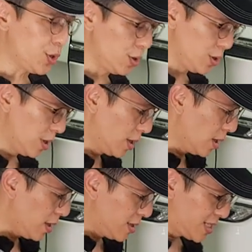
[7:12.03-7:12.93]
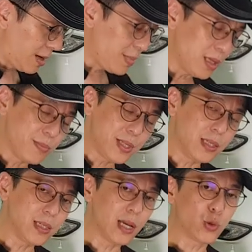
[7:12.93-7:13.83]
动前面的避
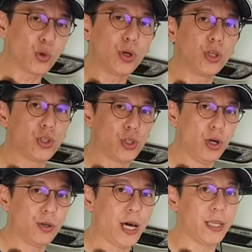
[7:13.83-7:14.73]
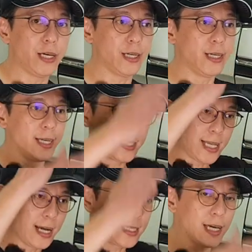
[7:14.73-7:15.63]
震器在做动的时候，它的
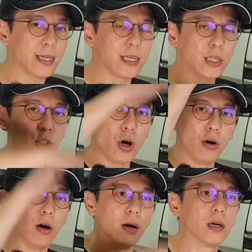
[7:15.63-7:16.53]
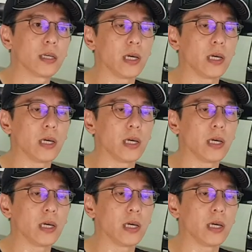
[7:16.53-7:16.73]
上下的移动哈，